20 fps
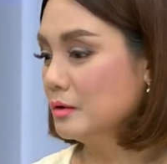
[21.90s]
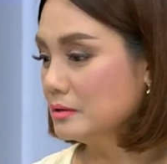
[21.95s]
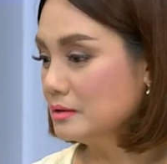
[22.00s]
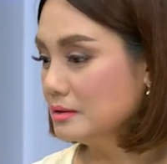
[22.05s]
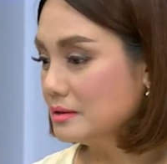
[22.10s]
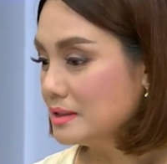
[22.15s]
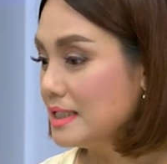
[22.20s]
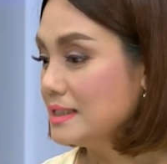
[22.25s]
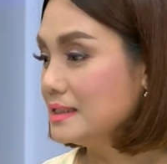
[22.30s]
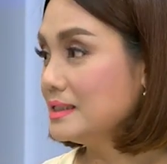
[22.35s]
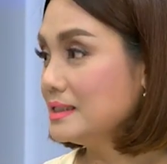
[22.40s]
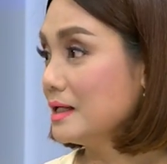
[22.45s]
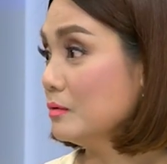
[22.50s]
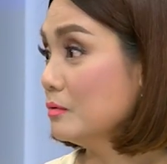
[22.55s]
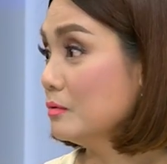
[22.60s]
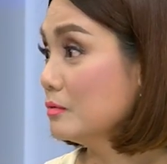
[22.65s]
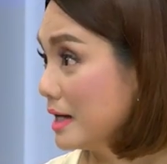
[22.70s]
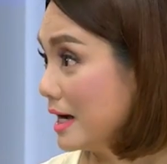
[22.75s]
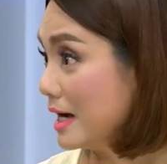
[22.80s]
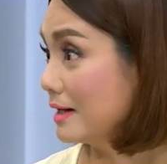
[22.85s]
รถติดจาก
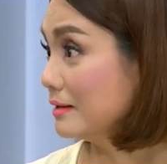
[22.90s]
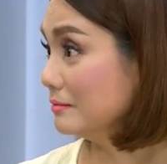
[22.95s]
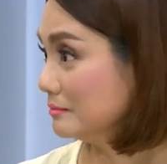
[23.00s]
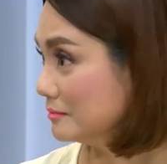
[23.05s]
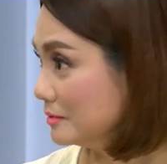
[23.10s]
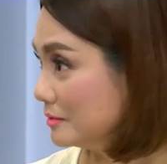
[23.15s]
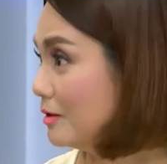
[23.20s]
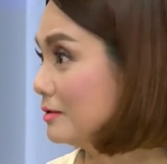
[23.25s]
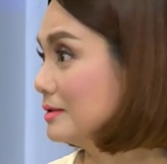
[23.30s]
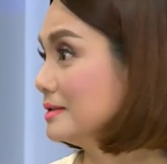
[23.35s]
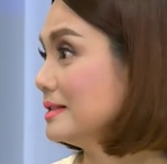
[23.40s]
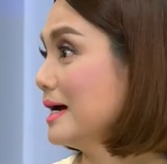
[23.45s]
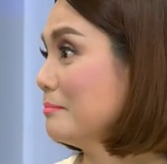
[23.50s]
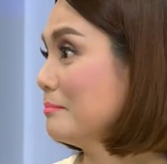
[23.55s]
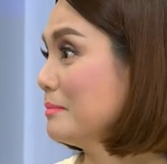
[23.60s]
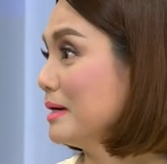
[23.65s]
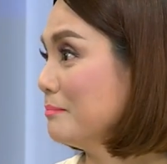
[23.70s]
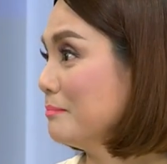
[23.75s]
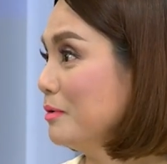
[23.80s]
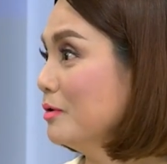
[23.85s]
โครงการก่อสร้าง
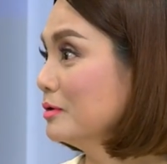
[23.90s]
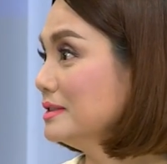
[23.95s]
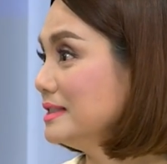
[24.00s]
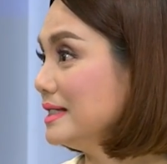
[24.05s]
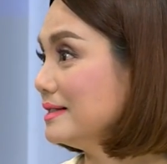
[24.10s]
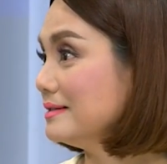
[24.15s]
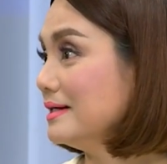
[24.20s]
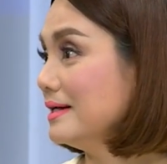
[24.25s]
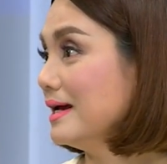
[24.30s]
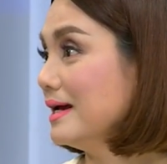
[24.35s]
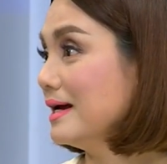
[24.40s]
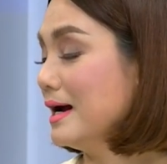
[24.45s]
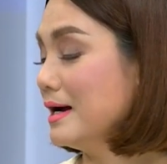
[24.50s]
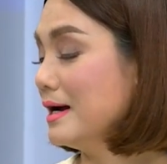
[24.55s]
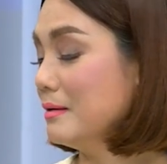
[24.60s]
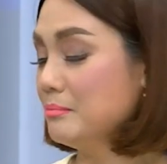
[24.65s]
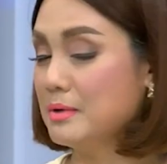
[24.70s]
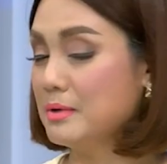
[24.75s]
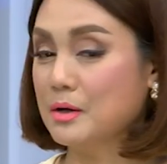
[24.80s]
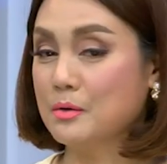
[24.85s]
เมกะโปรเจกต์เนี่ยนะคะ